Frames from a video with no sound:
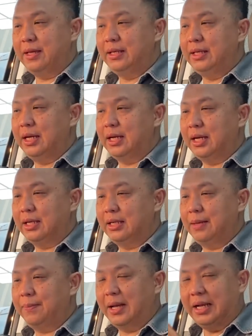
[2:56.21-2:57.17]
ya
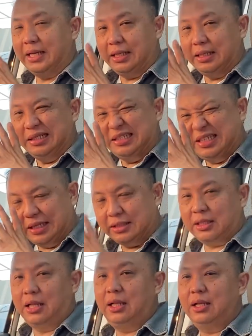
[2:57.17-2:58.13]
karena paling
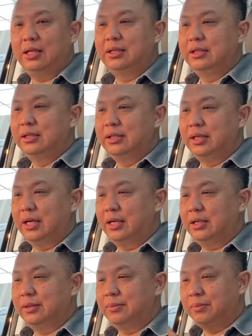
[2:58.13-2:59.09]
gentle ya,